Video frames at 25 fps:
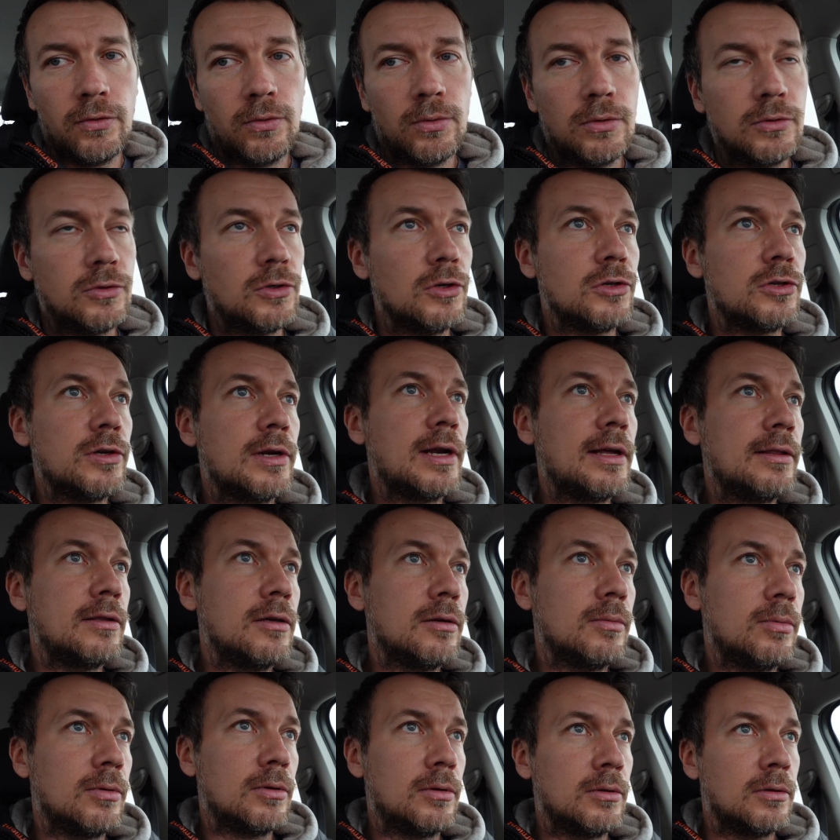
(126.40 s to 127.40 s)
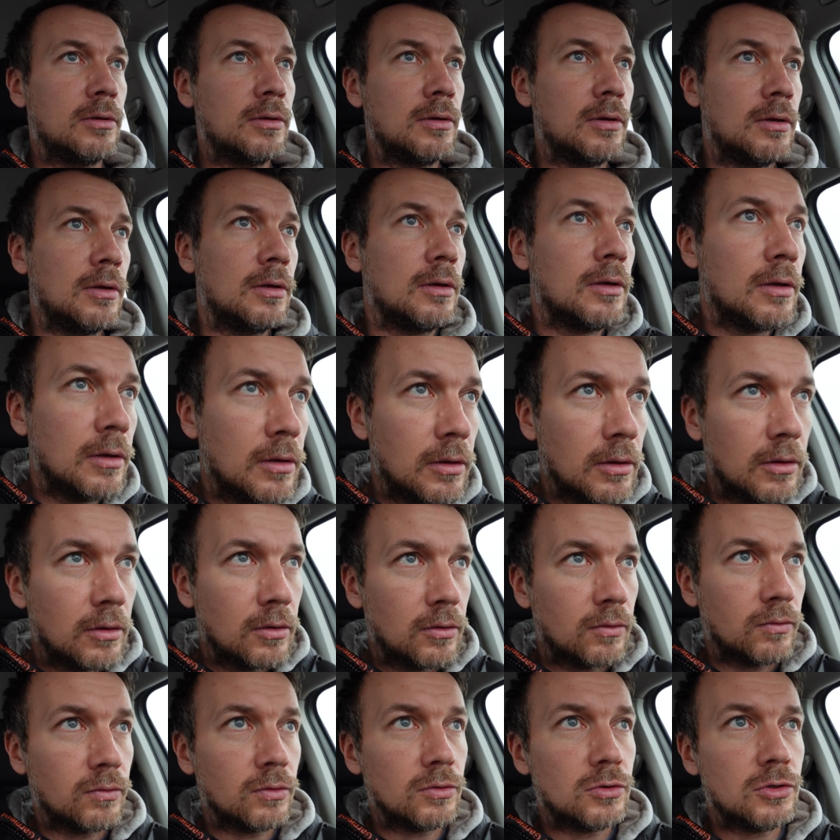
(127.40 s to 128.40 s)
wyłączyć radio, bo
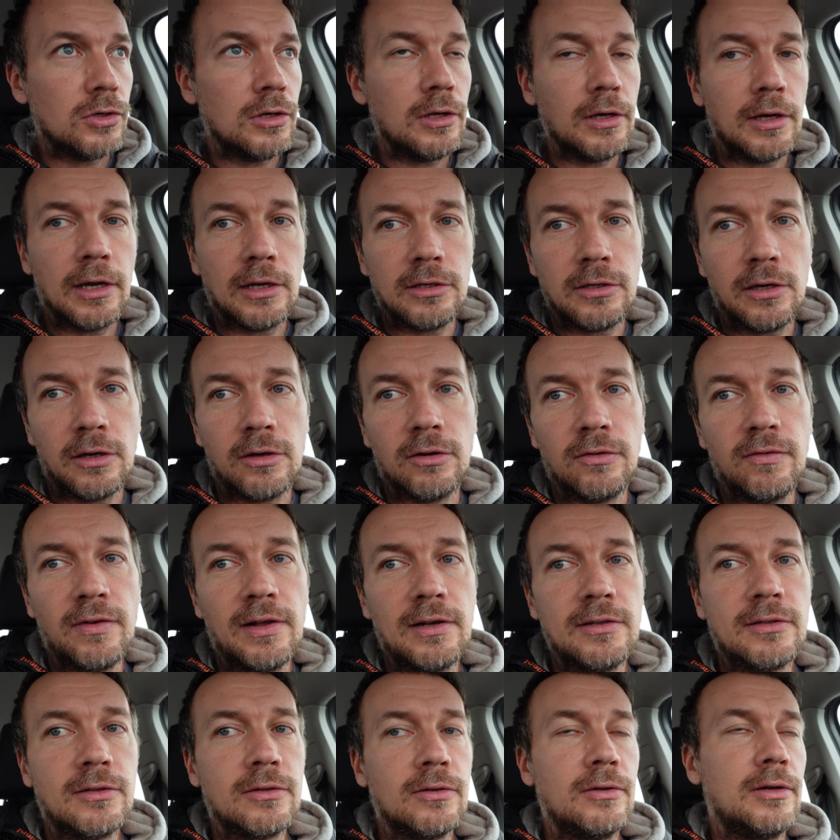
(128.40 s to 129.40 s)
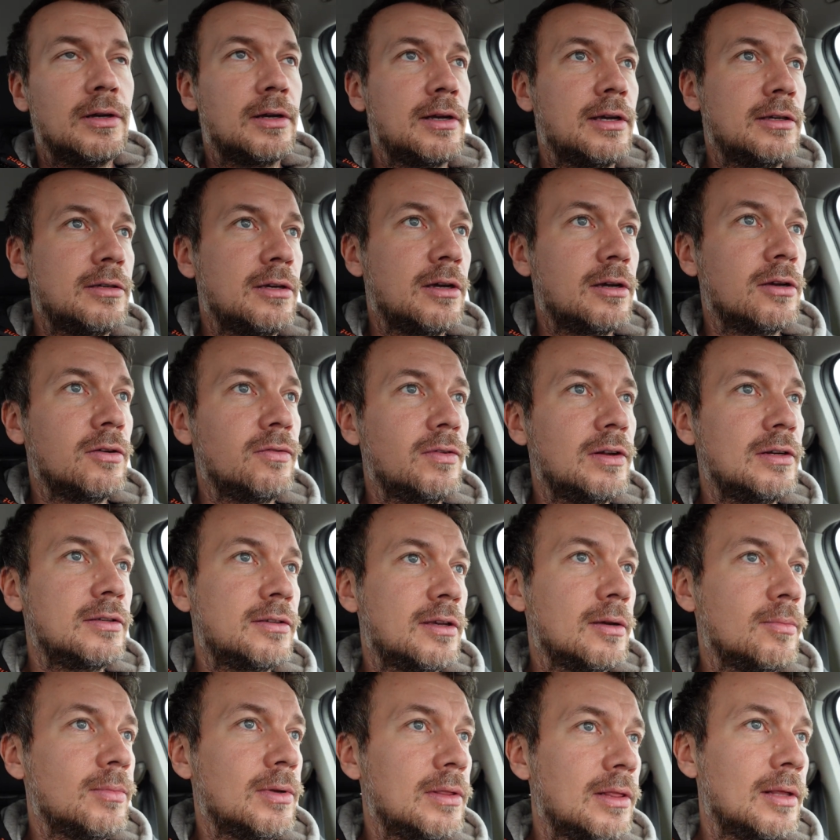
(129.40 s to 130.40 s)
włączyli Kasię Kowalską, a Kasia
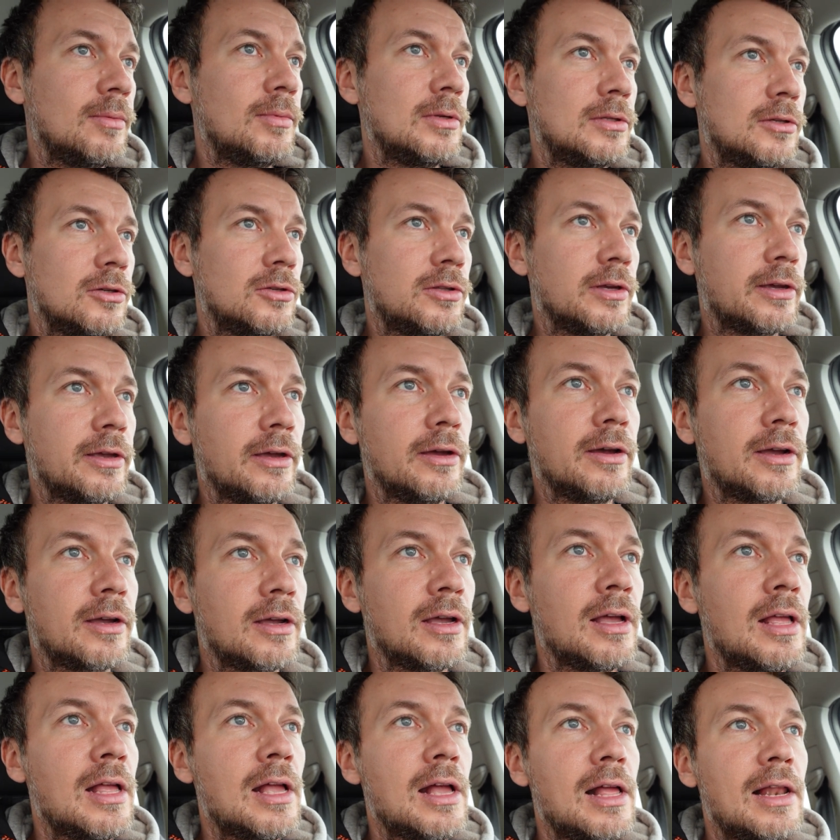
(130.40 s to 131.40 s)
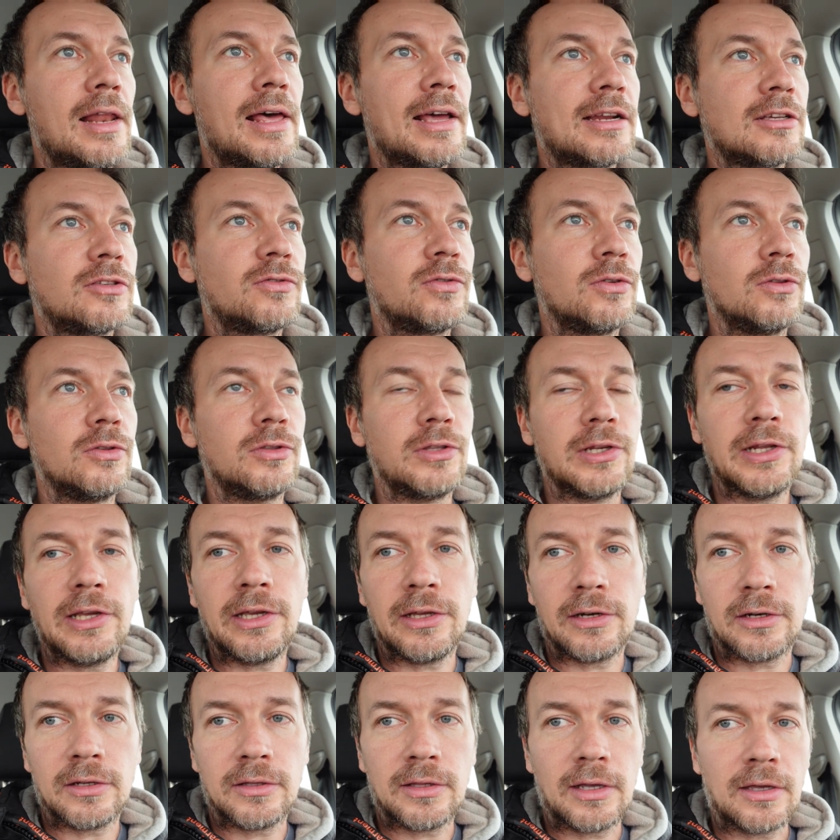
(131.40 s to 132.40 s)
Kowalska ma dla mnie coś takiego jak Lars von
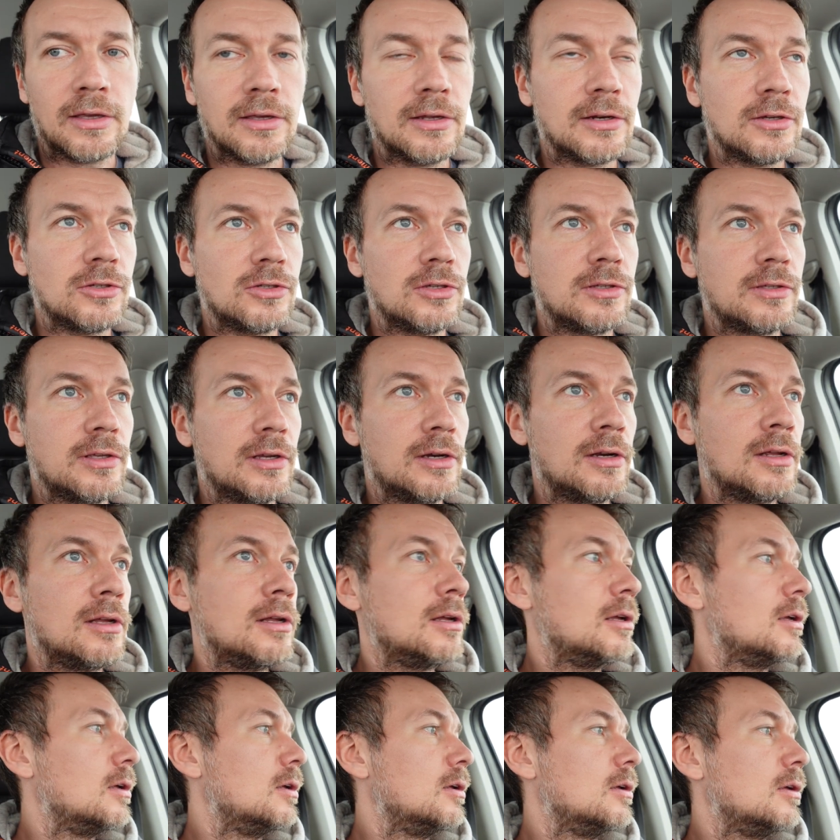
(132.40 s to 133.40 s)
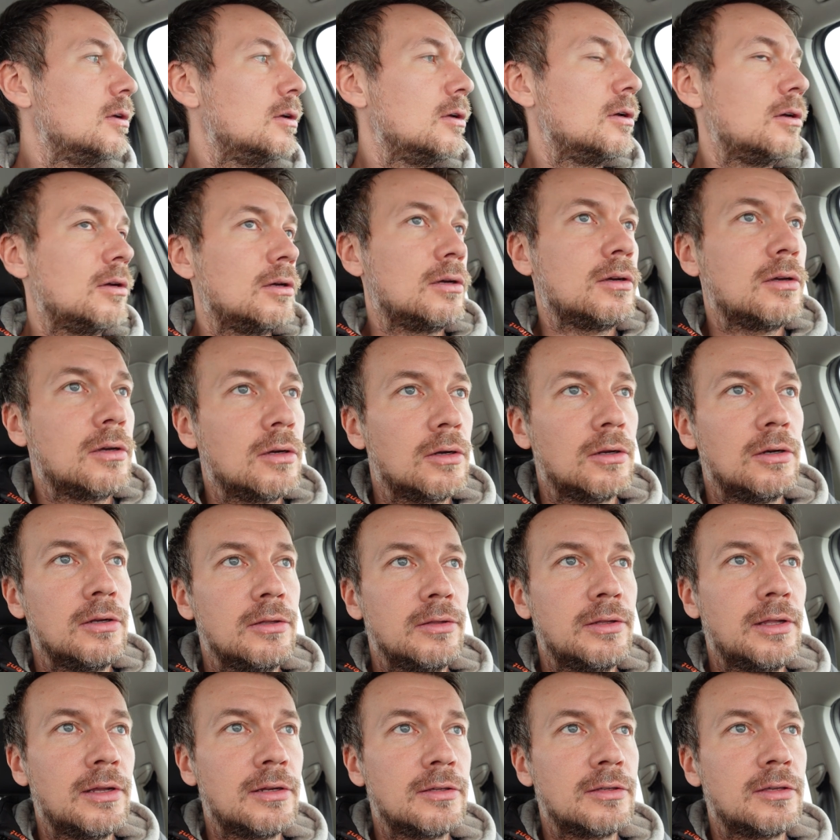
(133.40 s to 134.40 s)
Trier, taki reżyser
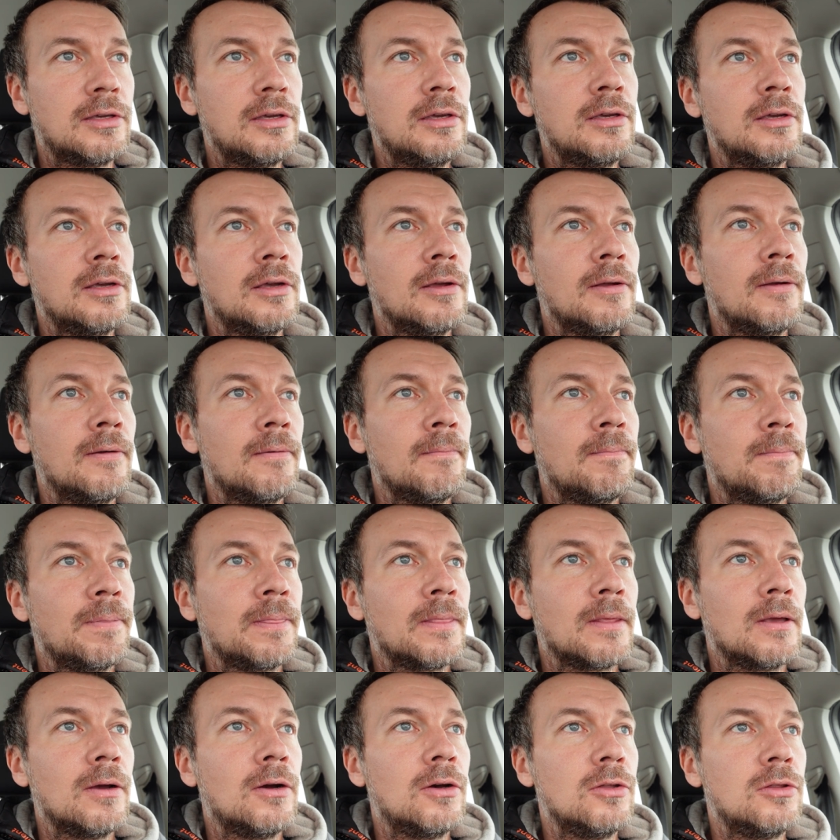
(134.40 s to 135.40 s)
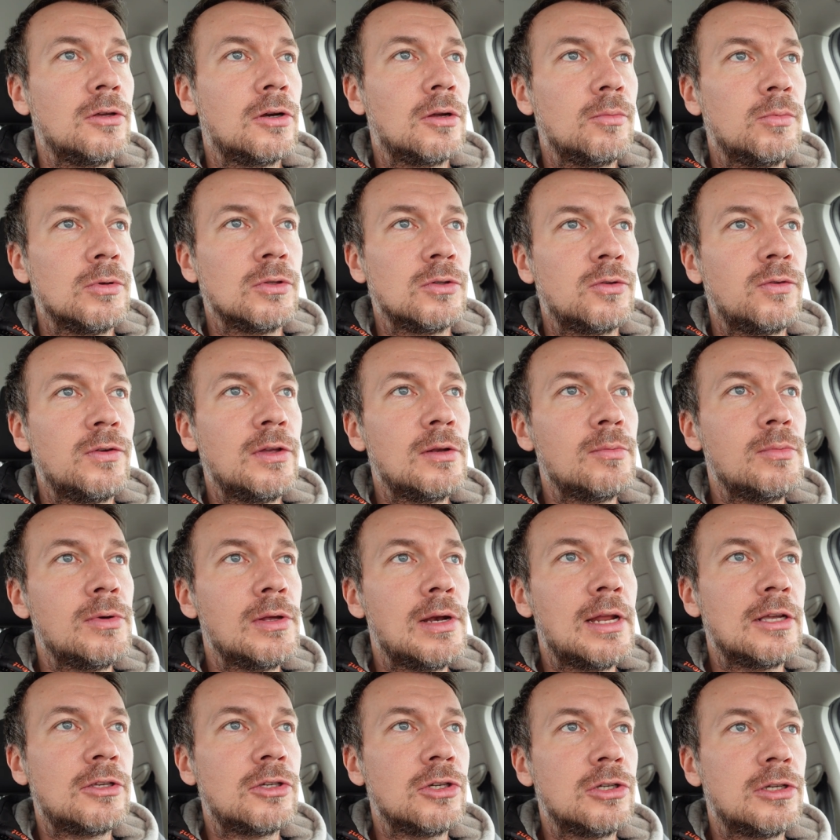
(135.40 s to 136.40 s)
holenderski, on robiąc filmy
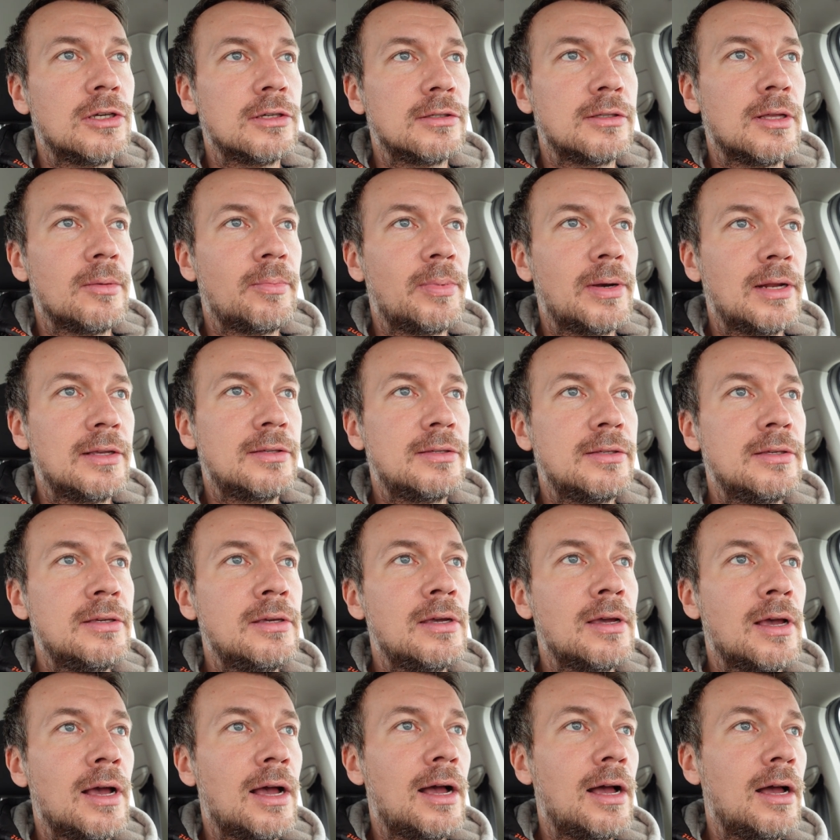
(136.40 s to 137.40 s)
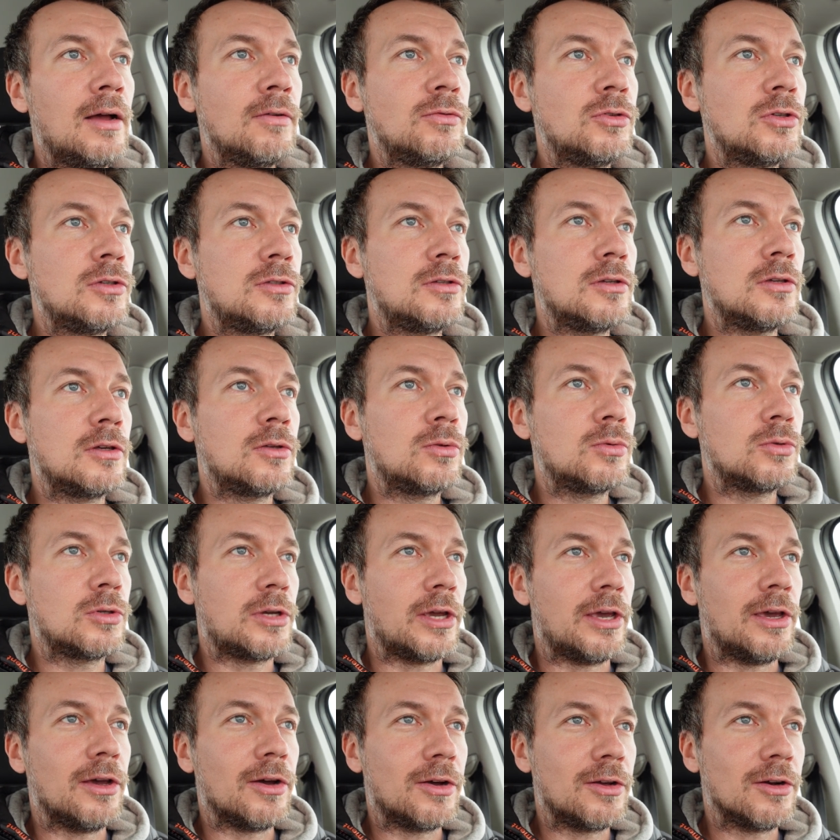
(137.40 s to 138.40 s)
leczy się z depresji, a wszyscy, którzy je